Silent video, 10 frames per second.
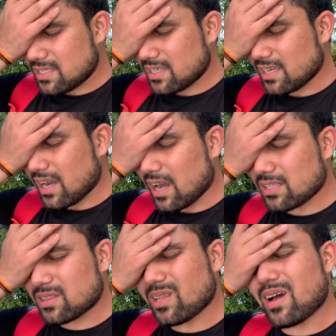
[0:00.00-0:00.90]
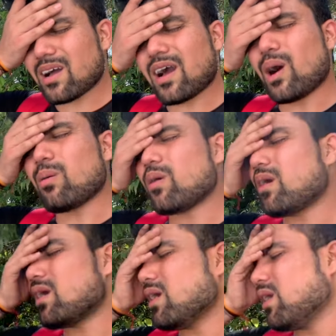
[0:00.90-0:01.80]
ये यार इतना
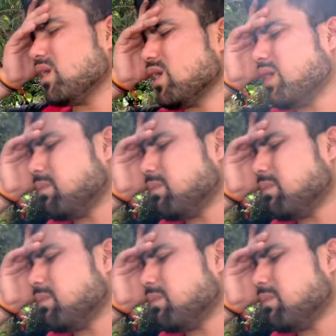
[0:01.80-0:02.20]
कवाड़ा या